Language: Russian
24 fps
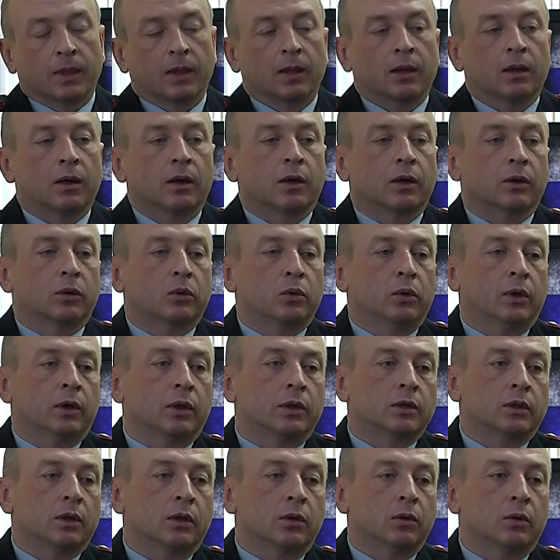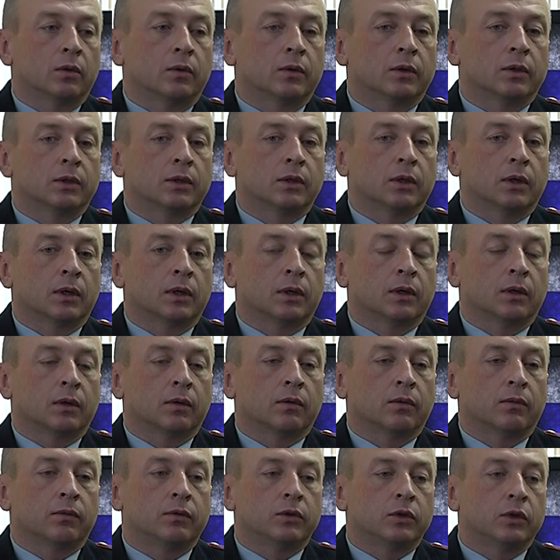э, которые
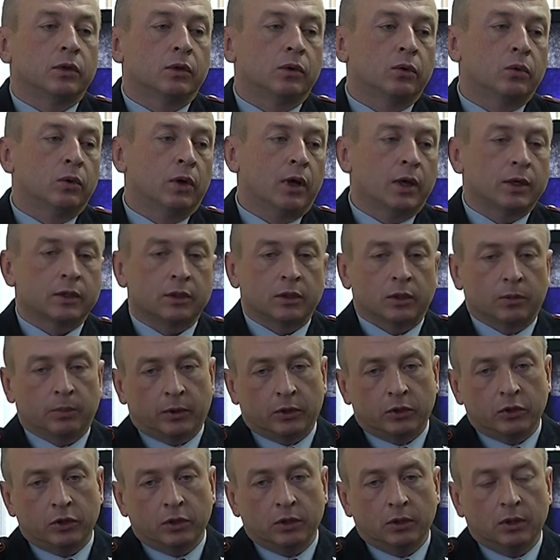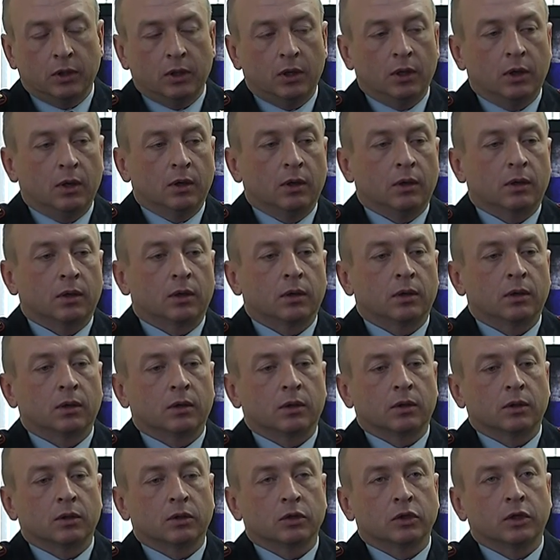становятся в силу разных причин
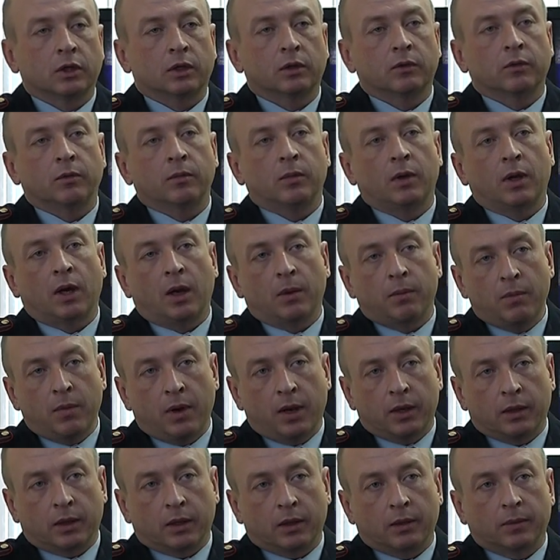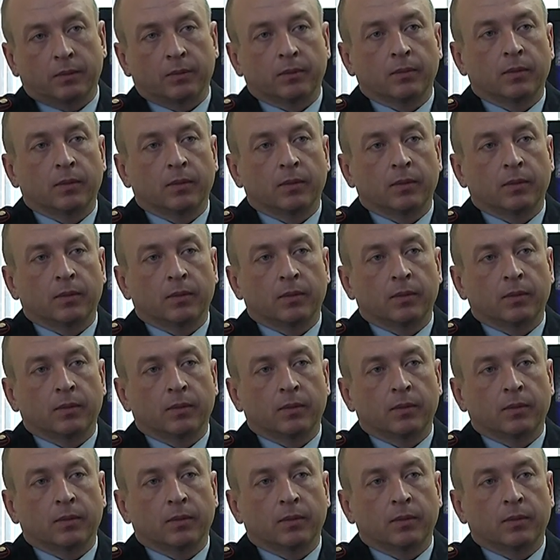э, жертвами обмана